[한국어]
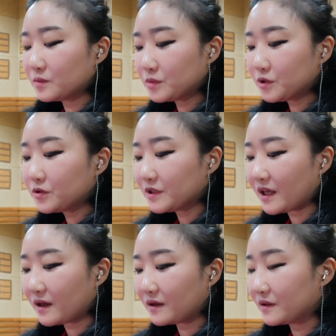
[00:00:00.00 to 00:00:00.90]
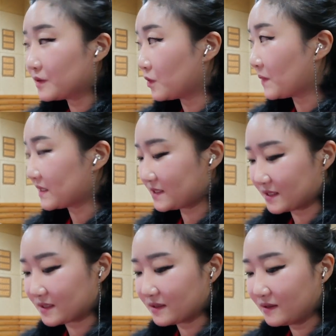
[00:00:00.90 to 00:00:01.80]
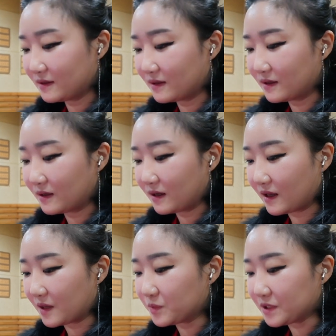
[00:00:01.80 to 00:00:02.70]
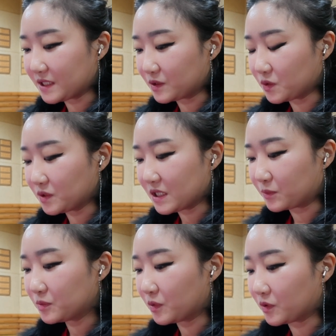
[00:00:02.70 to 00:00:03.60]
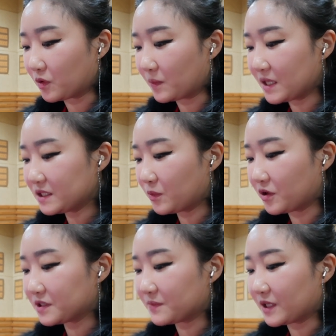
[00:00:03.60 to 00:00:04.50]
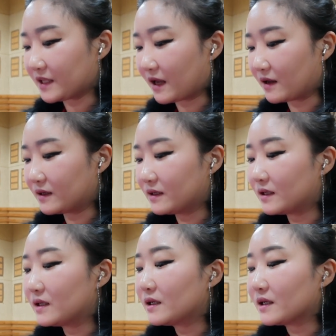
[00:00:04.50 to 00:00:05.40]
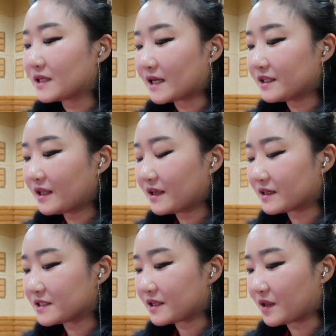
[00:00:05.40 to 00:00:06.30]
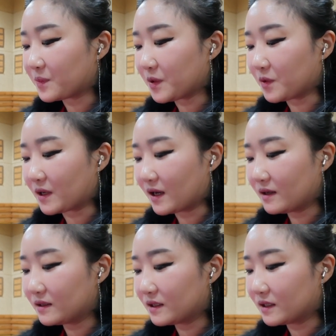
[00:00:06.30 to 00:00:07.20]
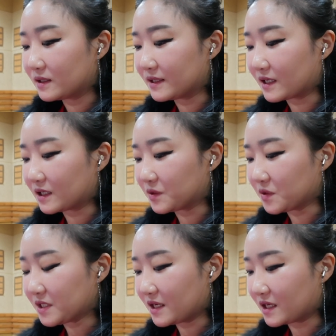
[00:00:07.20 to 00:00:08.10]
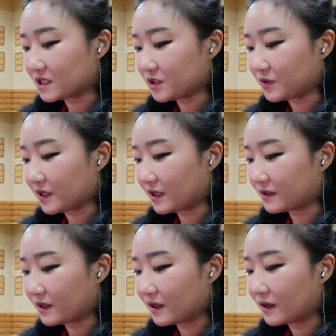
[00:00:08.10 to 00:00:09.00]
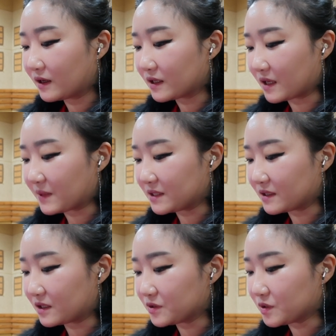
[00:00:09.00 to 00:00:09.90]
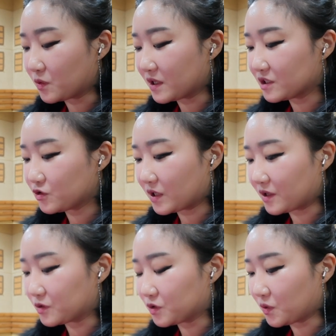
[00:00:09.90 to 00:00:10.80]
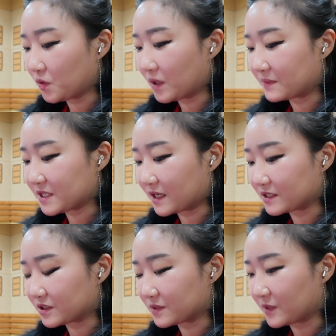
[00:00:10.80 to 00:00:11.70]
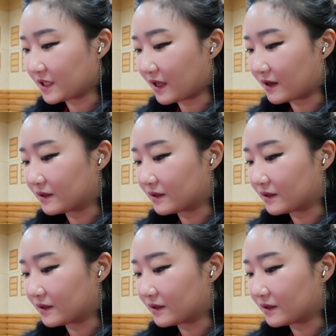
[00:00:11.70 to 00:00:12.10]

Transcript: 프루이의 로망스 F장조 작품번호 85였습니다. 야니네 얀센이 비올라, 리카르도 샤이가 지휘한 개반트하우스 오케스트라 연주로 감상하셨습니다.